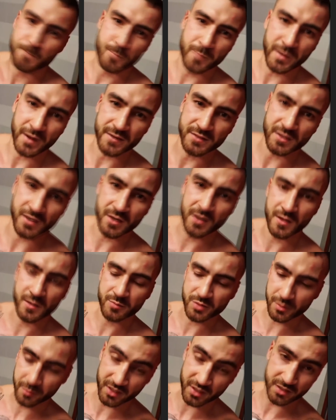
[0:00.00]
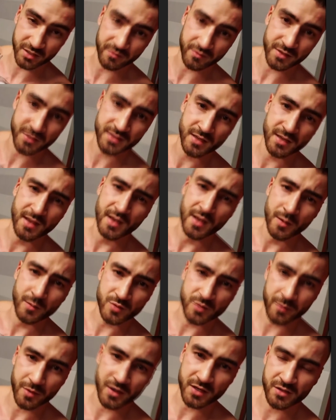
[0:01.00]
Parter, przepraszam Was.
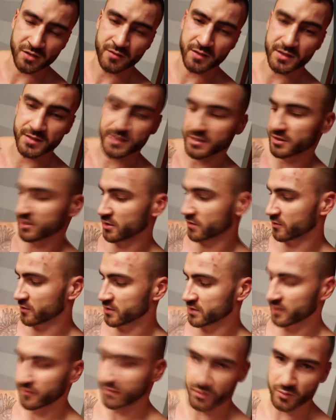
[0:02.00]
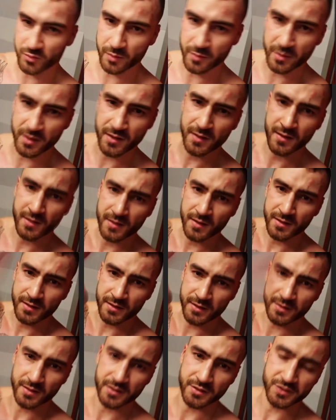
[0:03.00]
Przepraszam Was, jeśli kogoś zawiodłem.
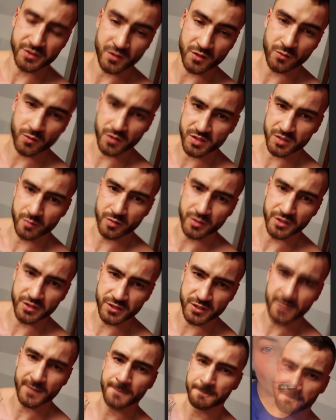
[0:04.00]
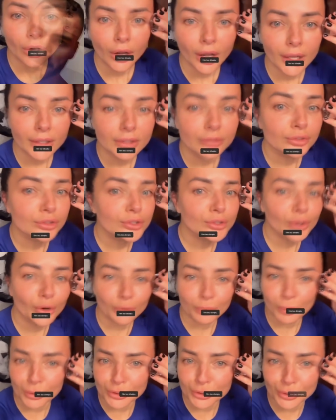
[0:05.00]
I dziękuję, że byliście. Kochani, wszystko w
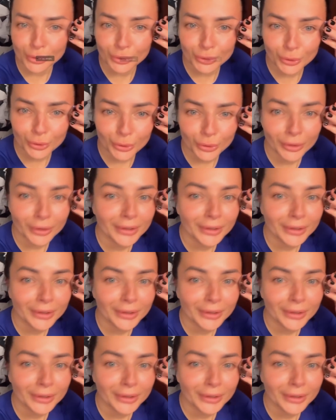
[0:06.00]
porządku.